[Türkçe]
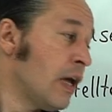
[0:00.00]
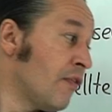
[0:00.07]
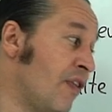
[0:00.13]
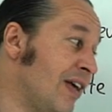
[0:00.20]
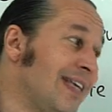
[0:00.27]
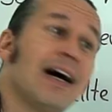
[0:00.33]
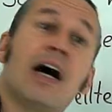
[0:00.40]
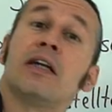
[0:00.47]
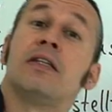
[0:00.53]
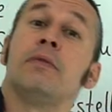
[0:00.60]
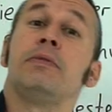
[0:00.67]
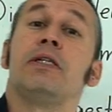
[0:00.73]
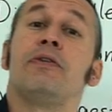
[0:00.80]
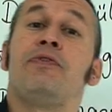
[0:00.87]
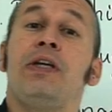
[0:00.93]
Ve
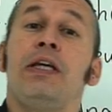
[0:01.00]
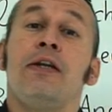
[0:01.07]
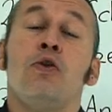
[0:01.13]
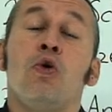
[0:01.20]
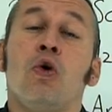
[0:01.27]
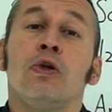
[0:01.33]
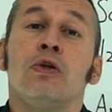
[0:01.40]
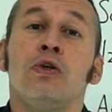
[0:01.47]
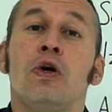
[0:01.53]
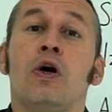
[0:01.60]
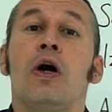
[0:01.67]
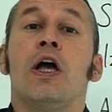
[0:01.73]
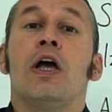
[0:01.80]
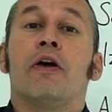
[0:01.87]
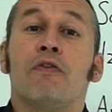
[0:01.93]
yardımcı fiil ne oluyor?
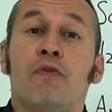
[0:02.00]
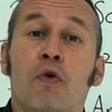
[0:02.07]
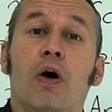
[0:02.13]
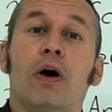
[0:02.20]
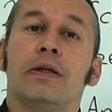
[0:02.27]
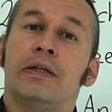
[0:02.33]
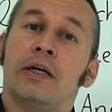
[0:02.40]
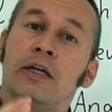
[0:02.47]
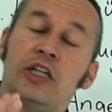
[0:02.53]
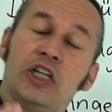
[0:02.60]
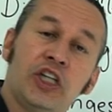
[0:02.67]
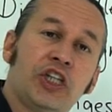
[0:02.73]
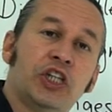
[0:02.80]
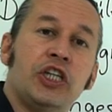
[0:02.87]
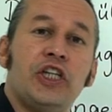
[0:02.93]
Worden
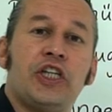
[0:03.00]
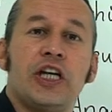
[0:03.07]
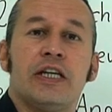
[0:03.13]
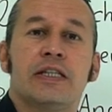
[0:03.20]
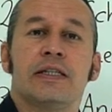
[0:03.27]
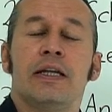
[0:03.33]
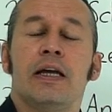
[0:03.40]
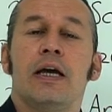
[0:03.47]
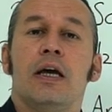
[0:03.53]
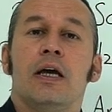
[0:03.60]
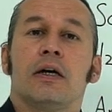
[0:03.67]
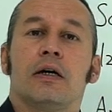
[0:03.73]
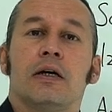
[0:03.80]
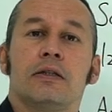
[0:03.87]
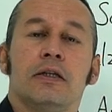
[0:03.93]
işin içerisine
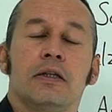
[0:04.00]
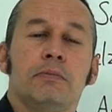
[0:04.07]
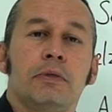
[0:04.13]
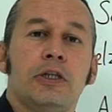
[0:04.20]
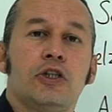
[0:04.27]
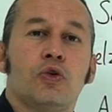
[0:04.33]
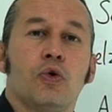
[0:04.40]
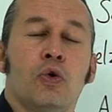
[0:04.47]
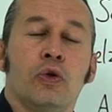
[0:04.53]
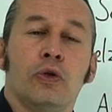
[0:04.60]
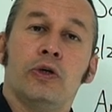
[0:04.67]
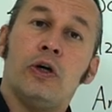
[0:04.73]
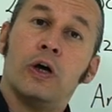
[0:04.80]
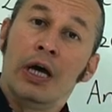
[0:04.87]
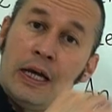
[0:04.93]
katılmış
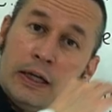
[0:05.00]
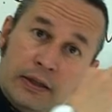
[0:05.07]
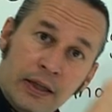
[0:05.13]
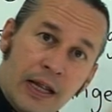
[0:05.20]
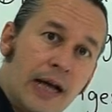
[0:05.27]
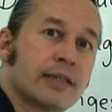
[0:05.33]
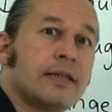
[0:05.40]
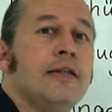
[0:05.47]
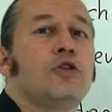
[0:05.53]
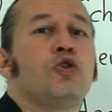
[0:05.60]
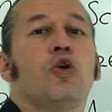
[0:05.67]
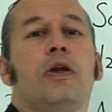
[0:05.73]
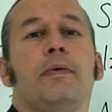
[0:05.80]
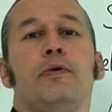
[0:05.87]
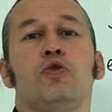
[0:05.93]
oluyor. Dilerseniz
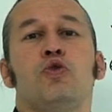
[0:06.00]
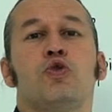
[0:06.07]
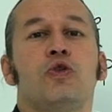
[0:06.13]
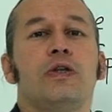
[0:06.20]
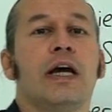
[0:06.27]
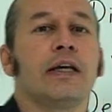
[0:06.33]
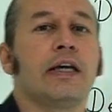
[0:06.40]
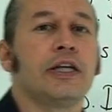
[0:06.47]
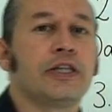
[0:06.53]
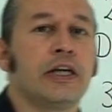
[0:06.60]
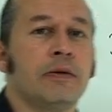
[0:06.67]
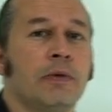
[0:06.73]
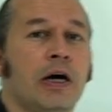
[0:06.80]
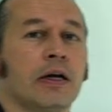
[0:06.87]
şöyle bir üstünden geçelim